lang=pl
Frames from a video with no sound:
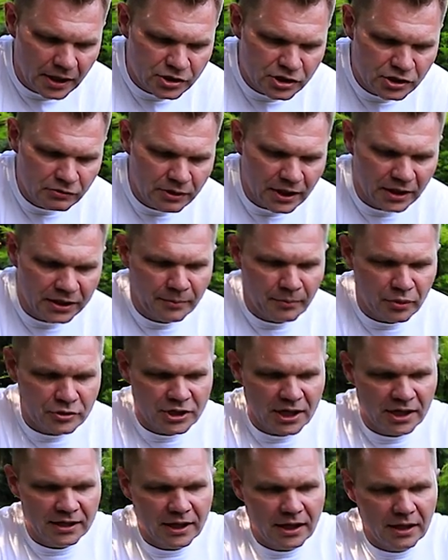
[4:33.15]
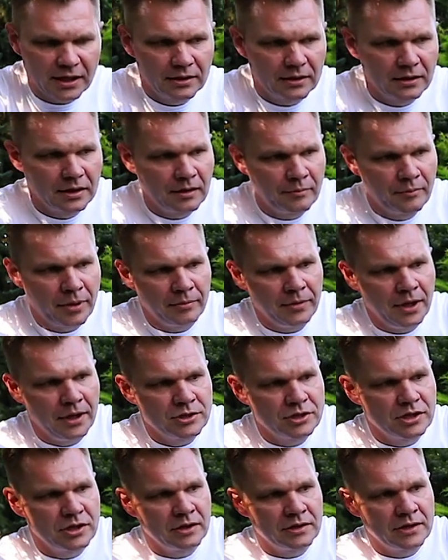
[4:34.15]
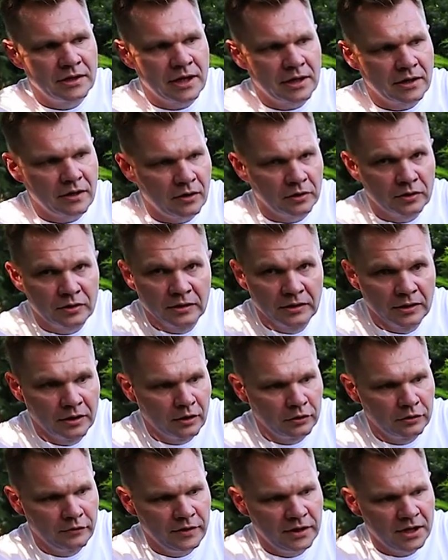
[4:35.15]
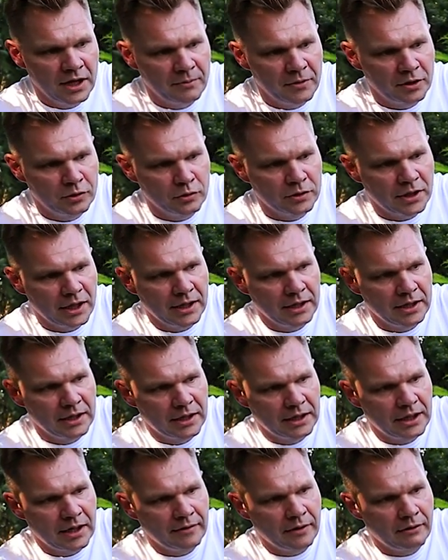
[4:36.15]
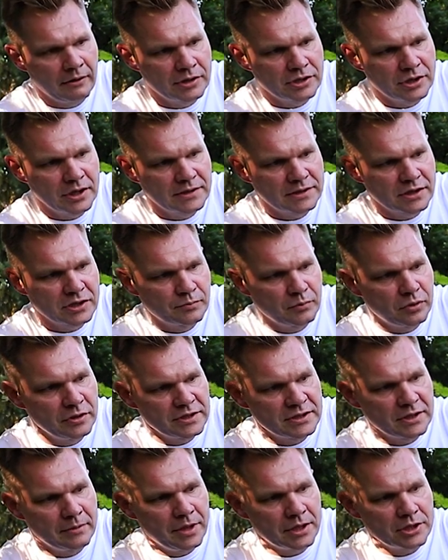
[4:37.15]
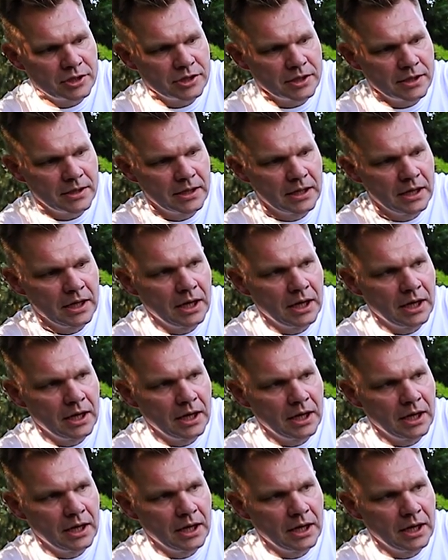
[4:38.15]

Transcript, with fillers: Żyłka nie posiada pamięci, jak odwiniemy tutaj kawałeczek ze szpuli, zobaczcie,